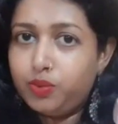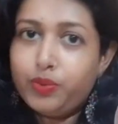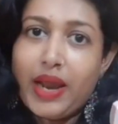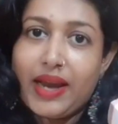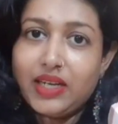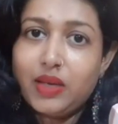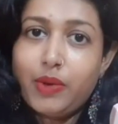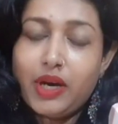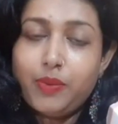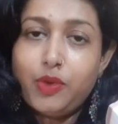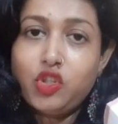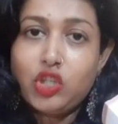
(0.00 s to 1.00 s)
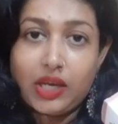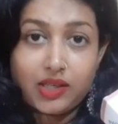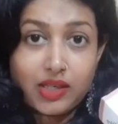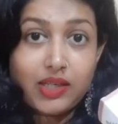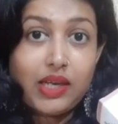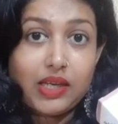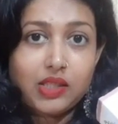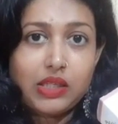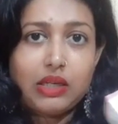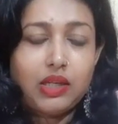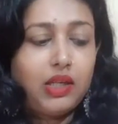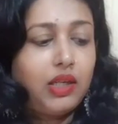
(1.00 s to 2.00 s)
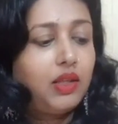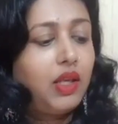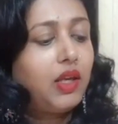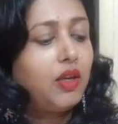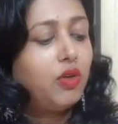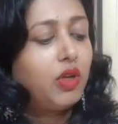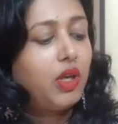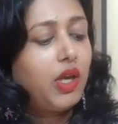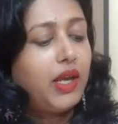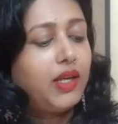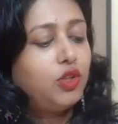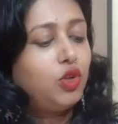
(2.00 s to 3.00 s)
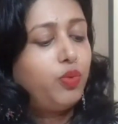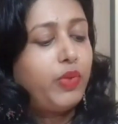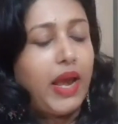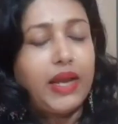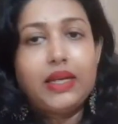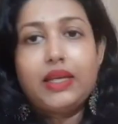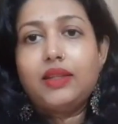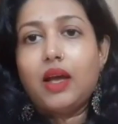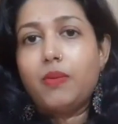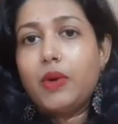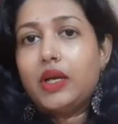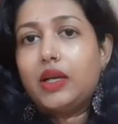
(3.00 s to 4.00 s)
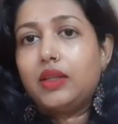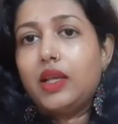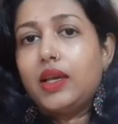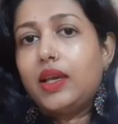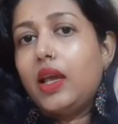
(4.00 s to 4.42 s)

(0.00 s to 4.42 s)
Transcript: ब्रांड के बारे में जानकारी हासिल कर लेते हैं क्योंकि ये जो ब्रांड है दावा करते हैं